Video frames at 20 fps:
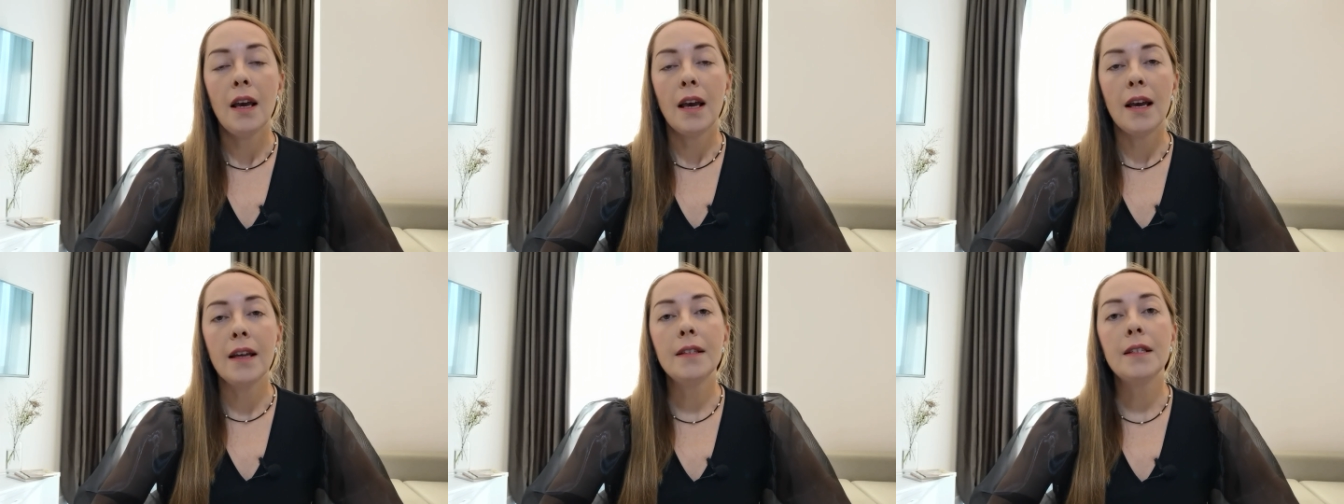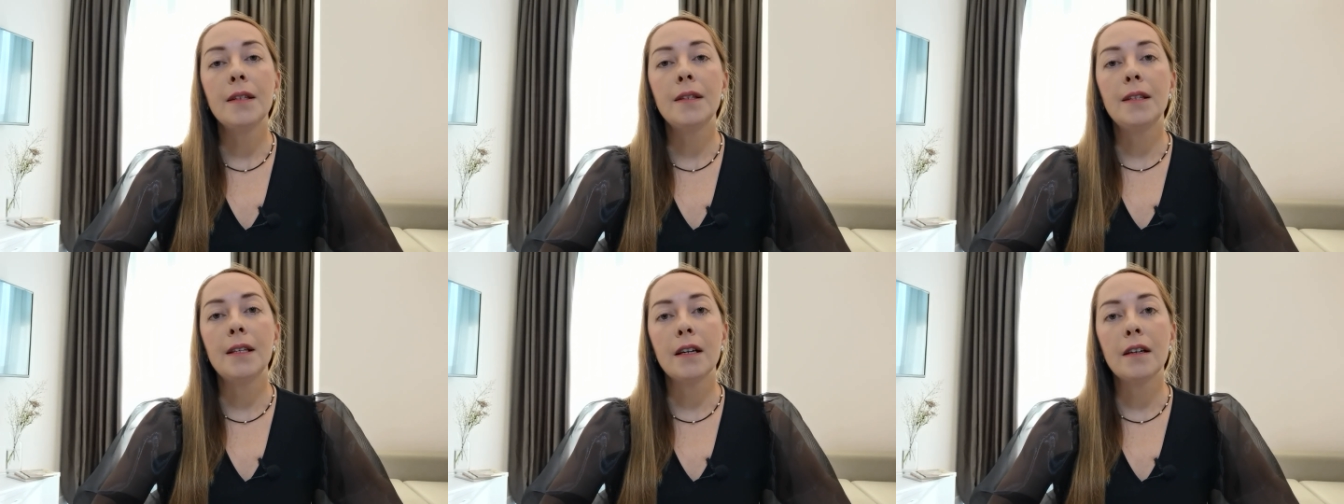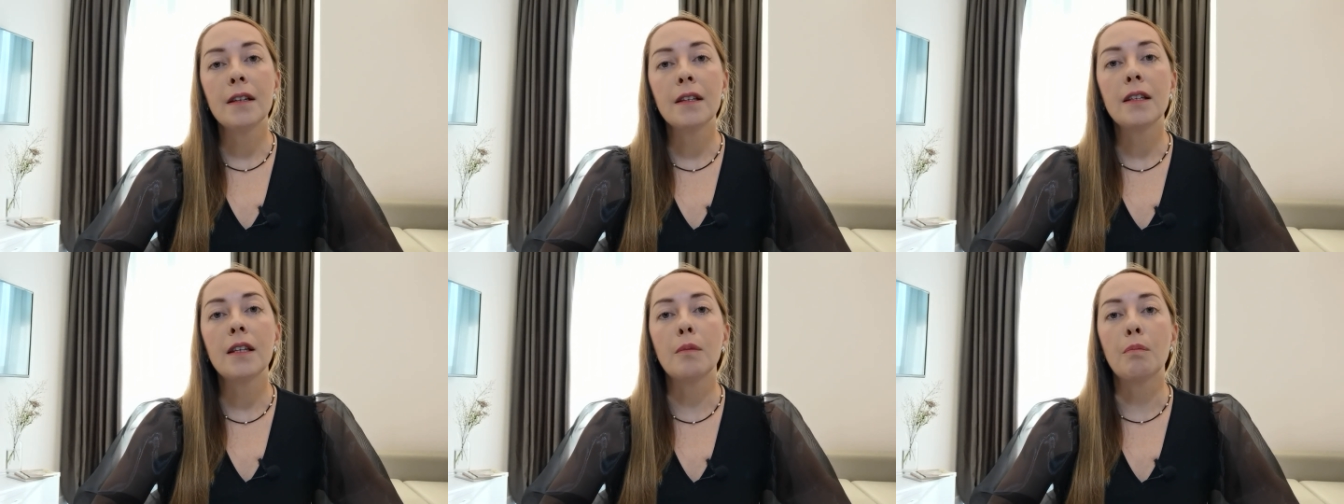Эти
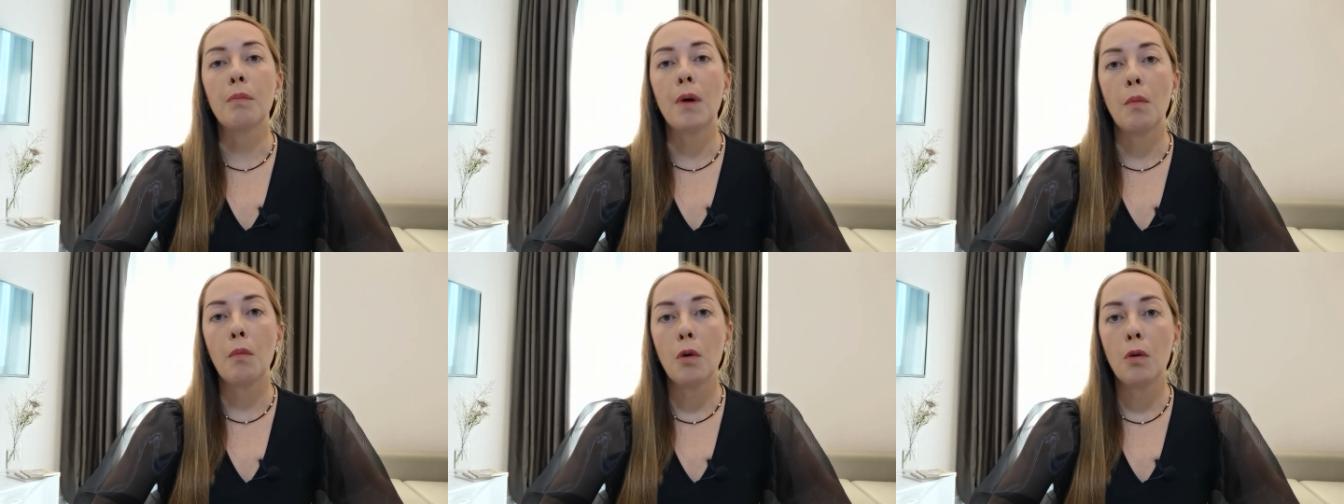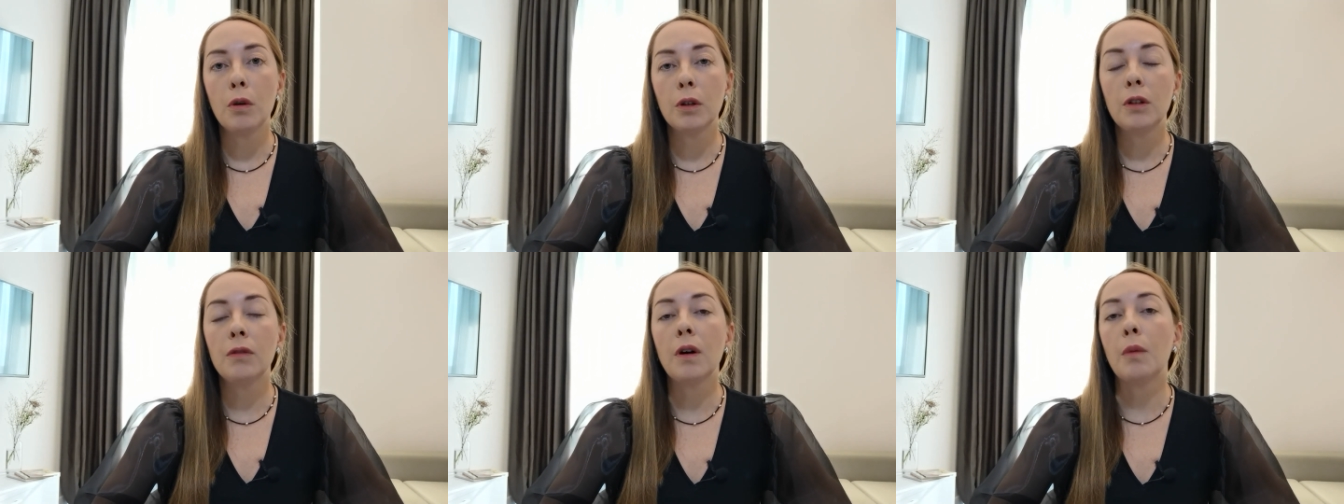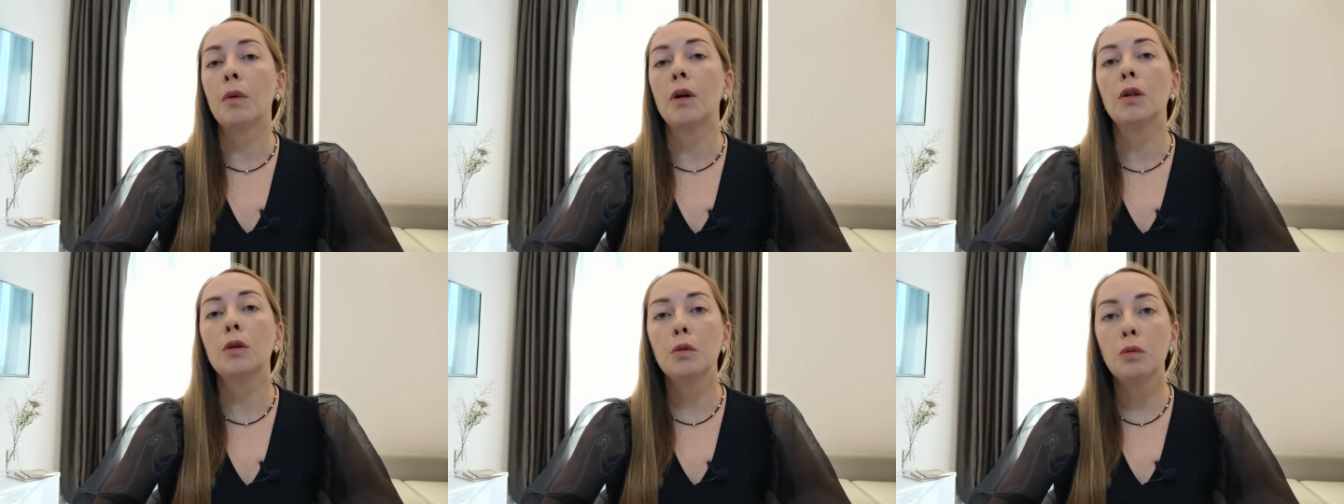техники помогут
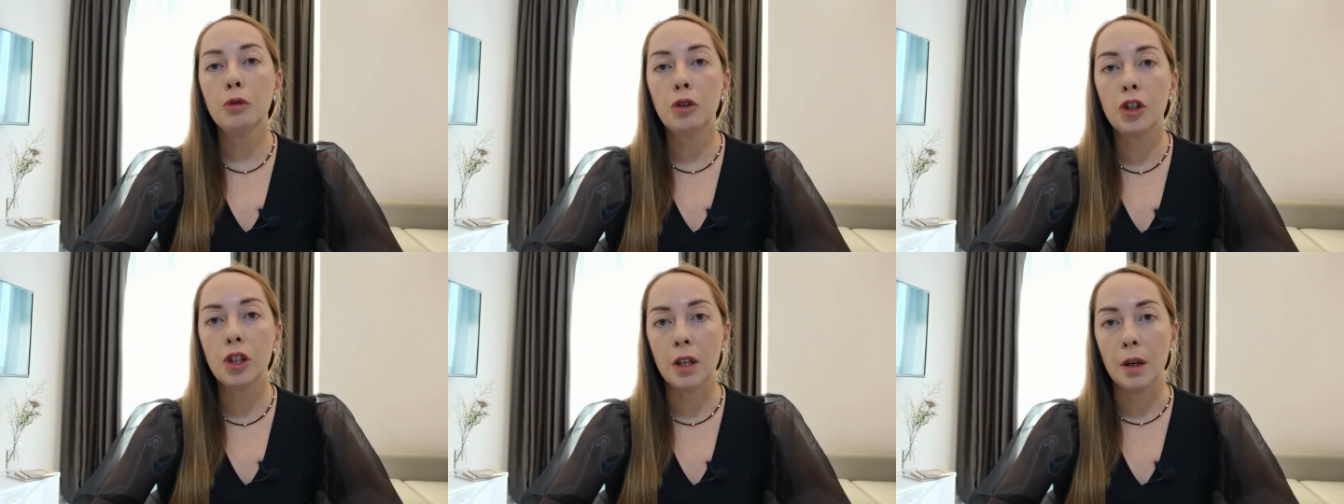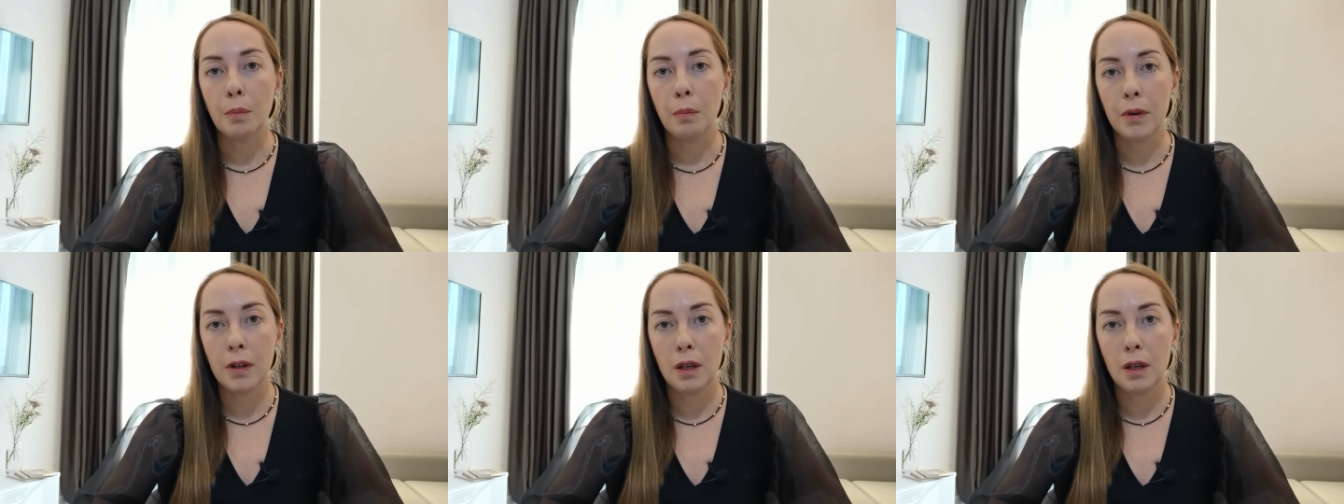вам лучше